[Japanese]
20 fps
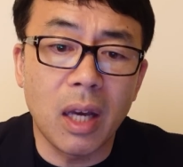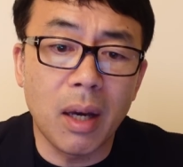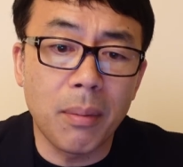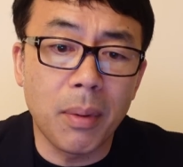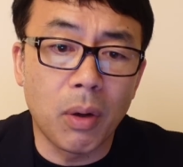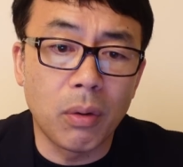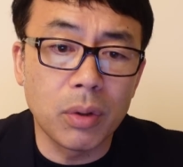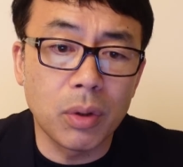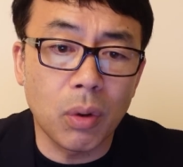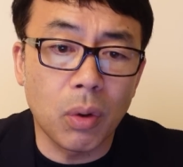まあ
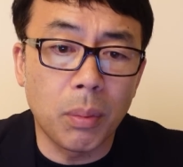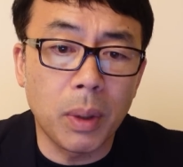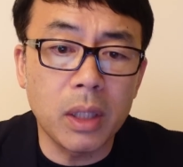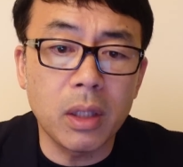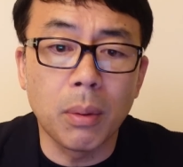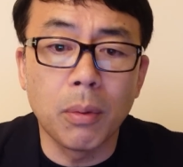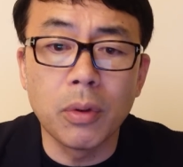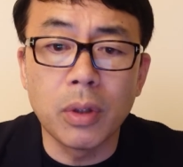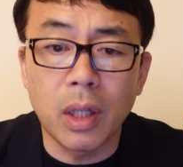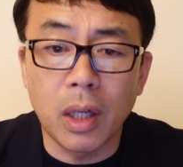ほんと困っ
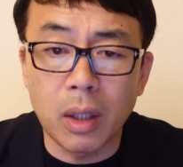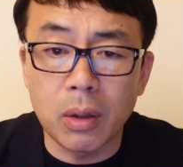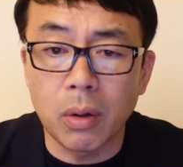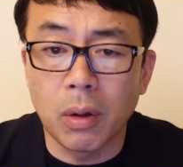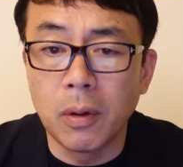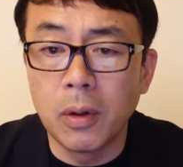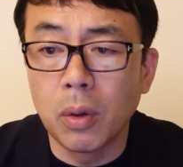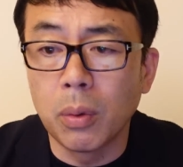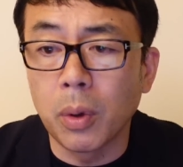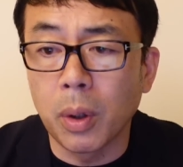たもんだな
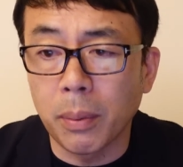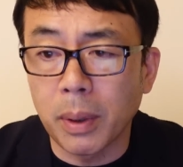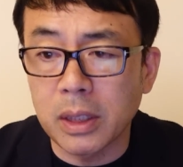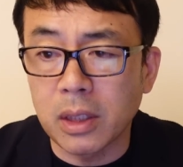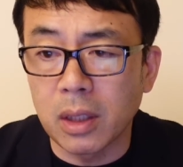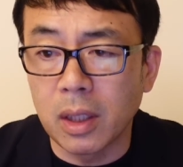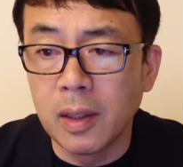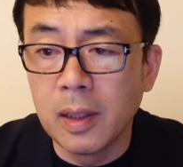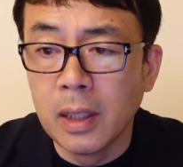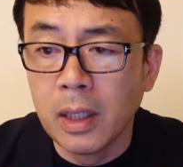と思いま
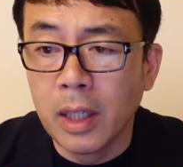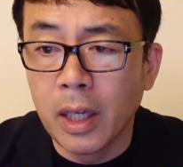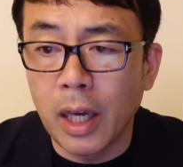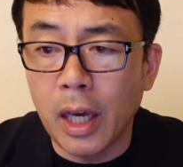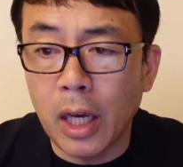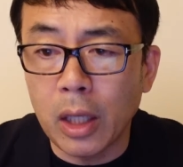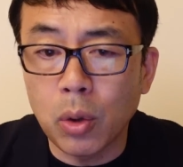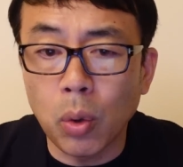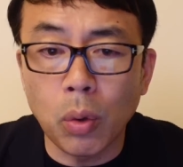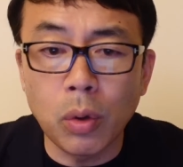す。
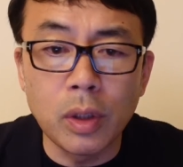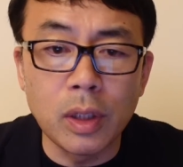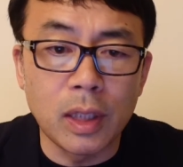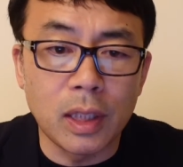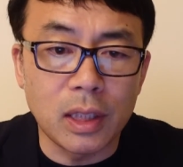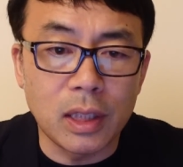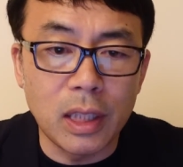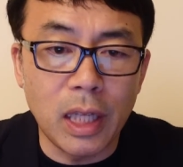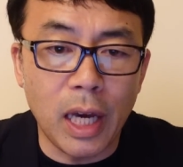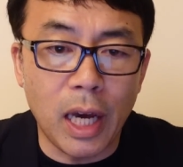特に
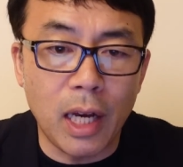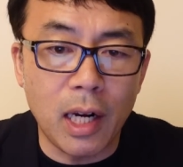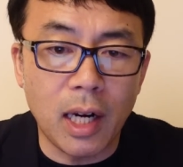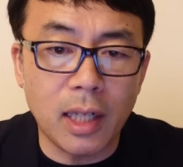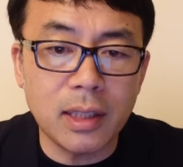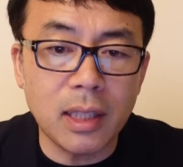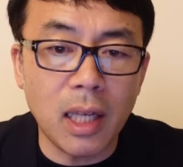ですね、ラ